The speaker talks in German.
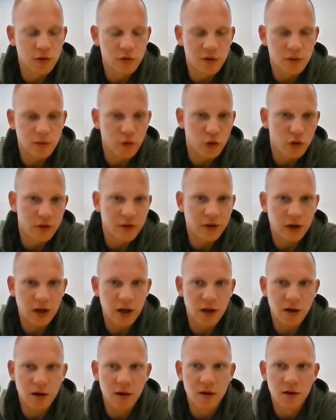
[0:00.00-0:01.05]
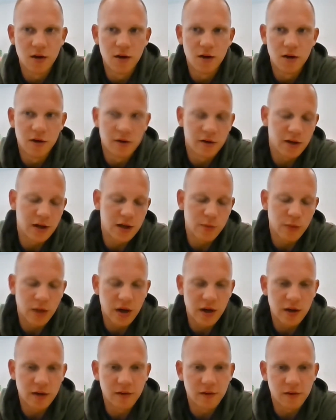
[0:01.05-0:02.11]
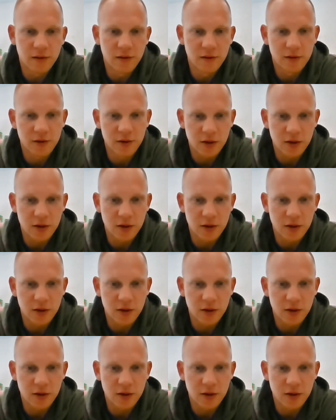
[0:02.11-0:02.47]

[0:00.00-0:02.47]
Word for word: unter dem neuen Trainer gegen Mainz.